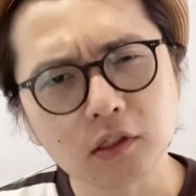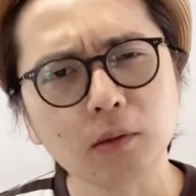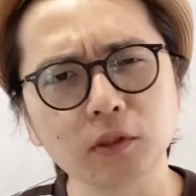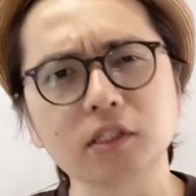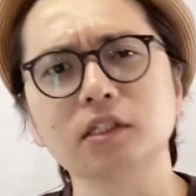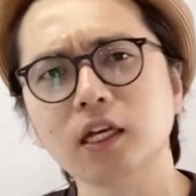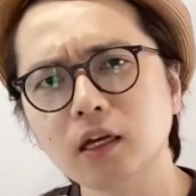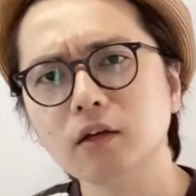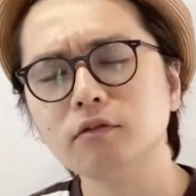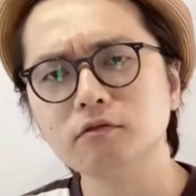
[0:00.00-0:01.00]
かもです
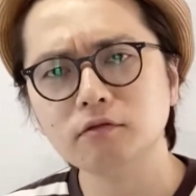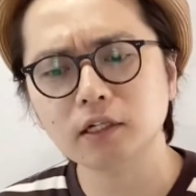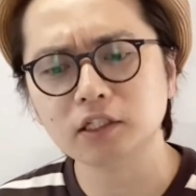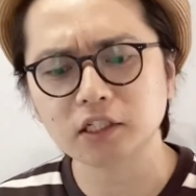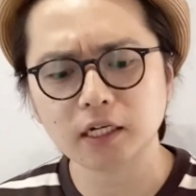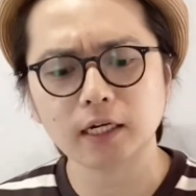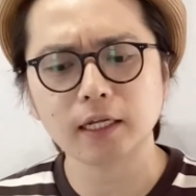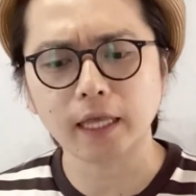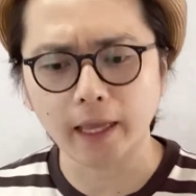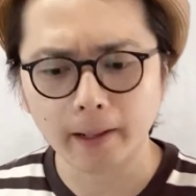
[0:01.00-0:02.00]
ねふんわり仕上が
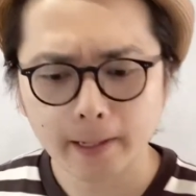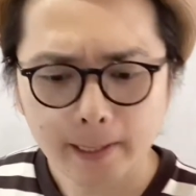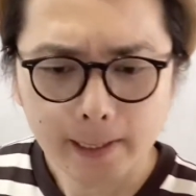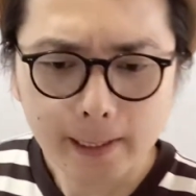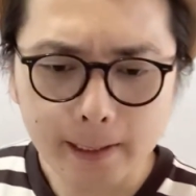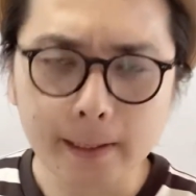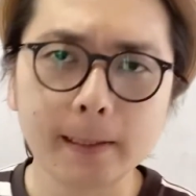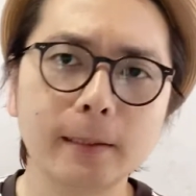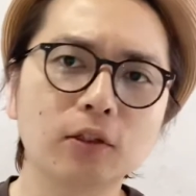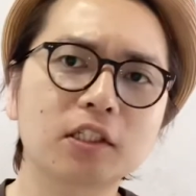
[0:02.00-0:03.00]
らない
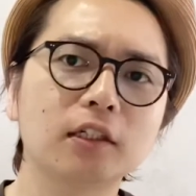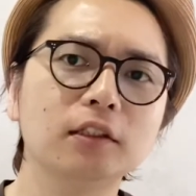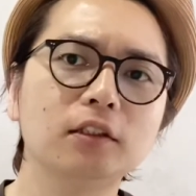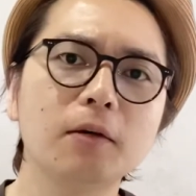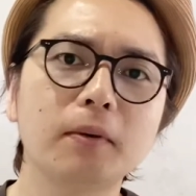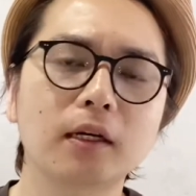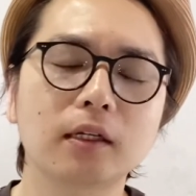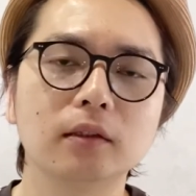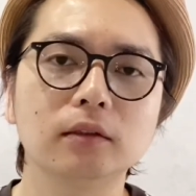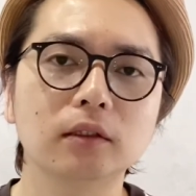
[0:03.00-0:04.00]
うんどっちかというとやっぱ
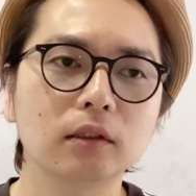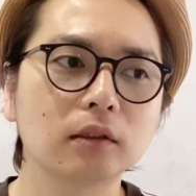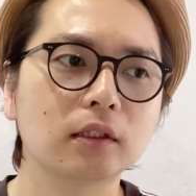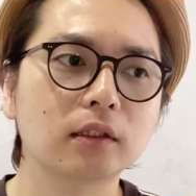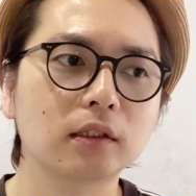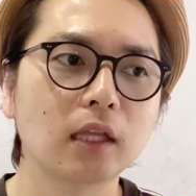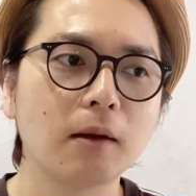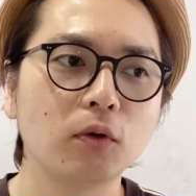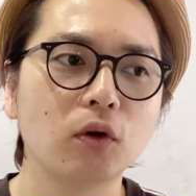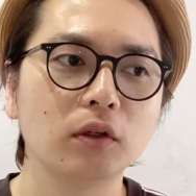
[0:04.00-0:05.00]

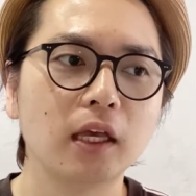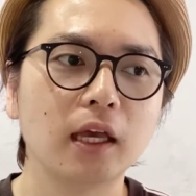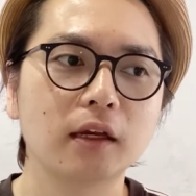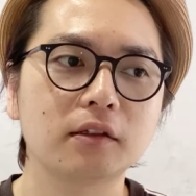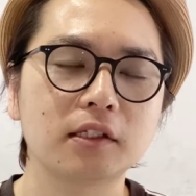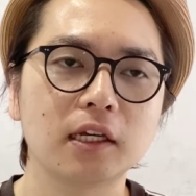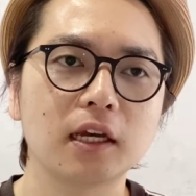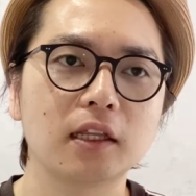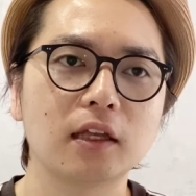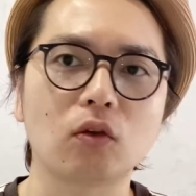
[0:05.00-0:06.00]
多毛でくせ
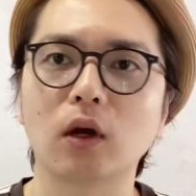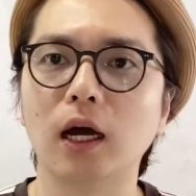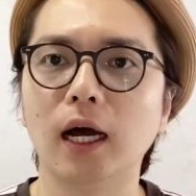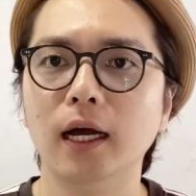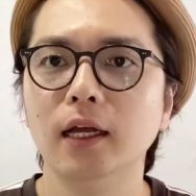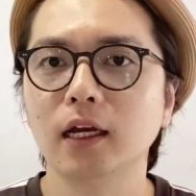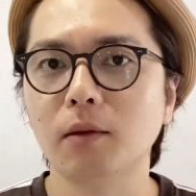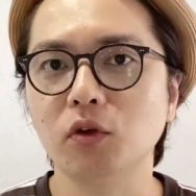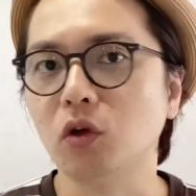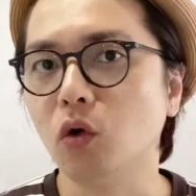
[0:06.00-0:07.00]
毛でとか
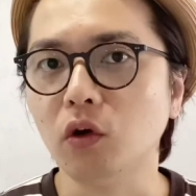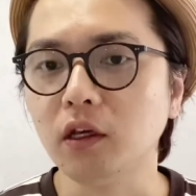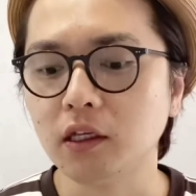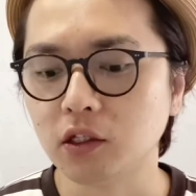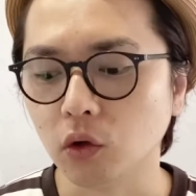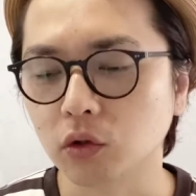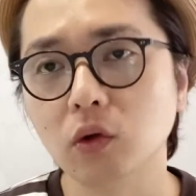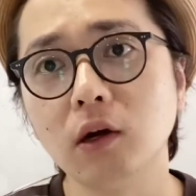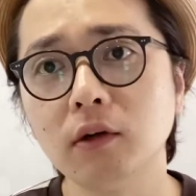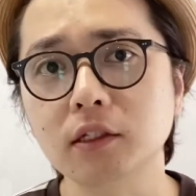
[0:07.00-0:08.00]
髪の毛多い人
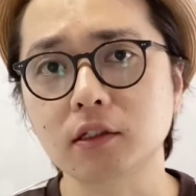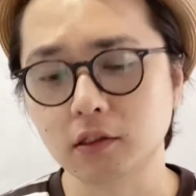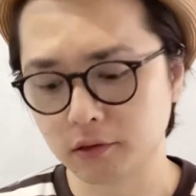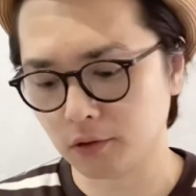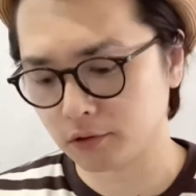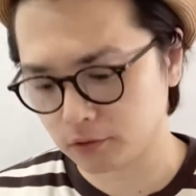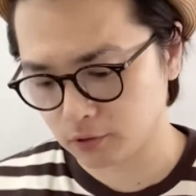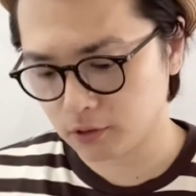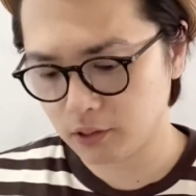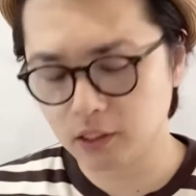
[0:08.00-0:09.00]
とかはですねすご
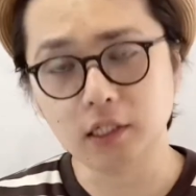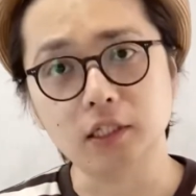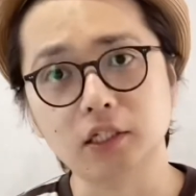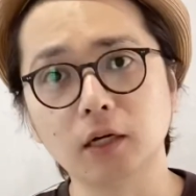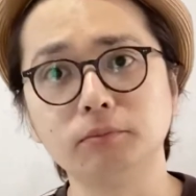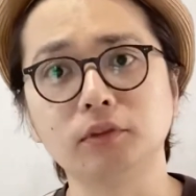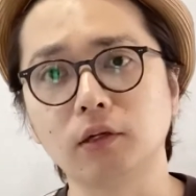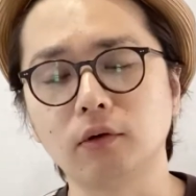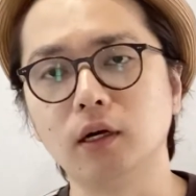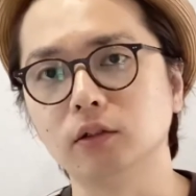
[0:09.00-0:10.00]
くいいシャンプー
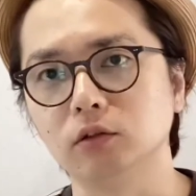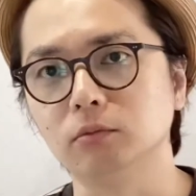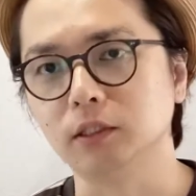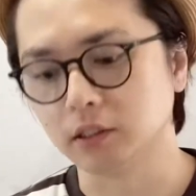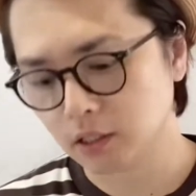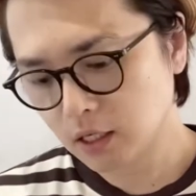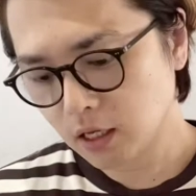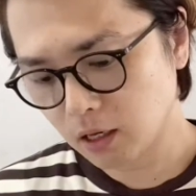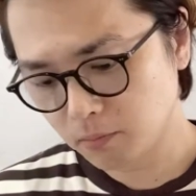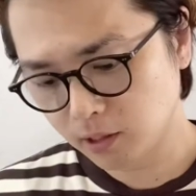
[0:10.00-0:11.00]
なのかなと思います
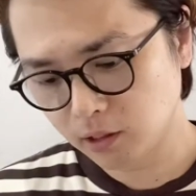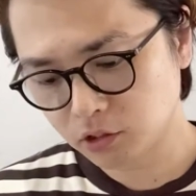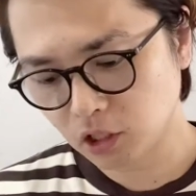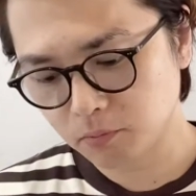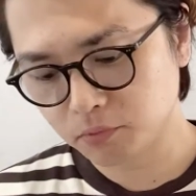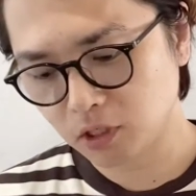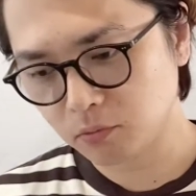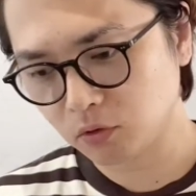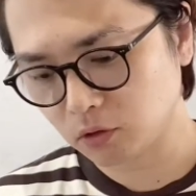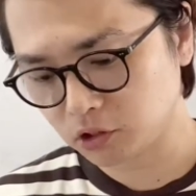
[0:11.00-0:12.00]
あんまりね
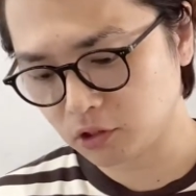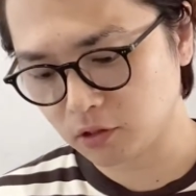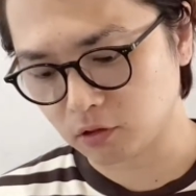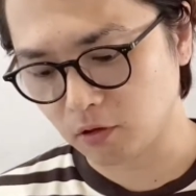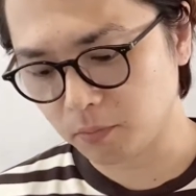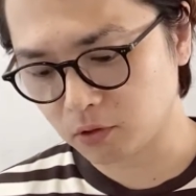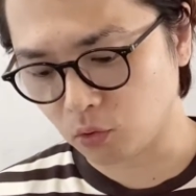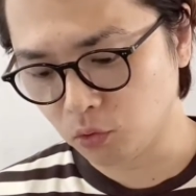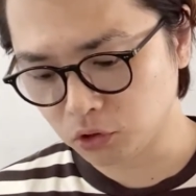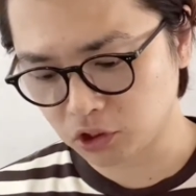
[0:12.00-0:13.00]
シャンプーレビューとかしないですけどやっぱ
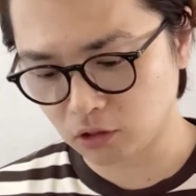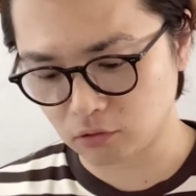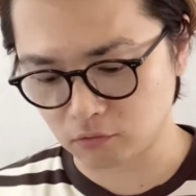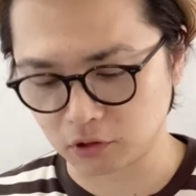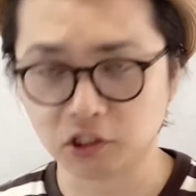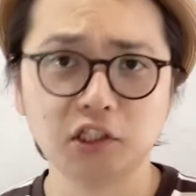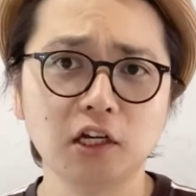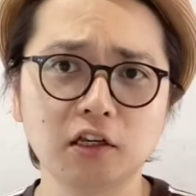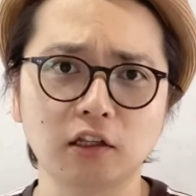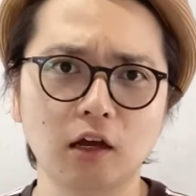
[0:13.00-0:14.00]
オーシャンし
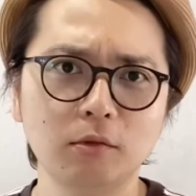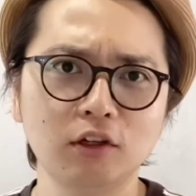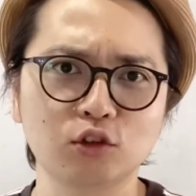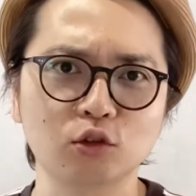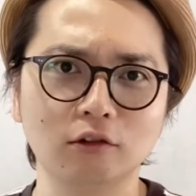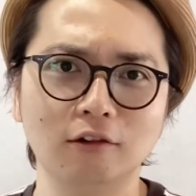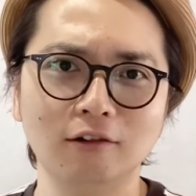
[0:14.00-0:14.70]
なきゃダメでしょ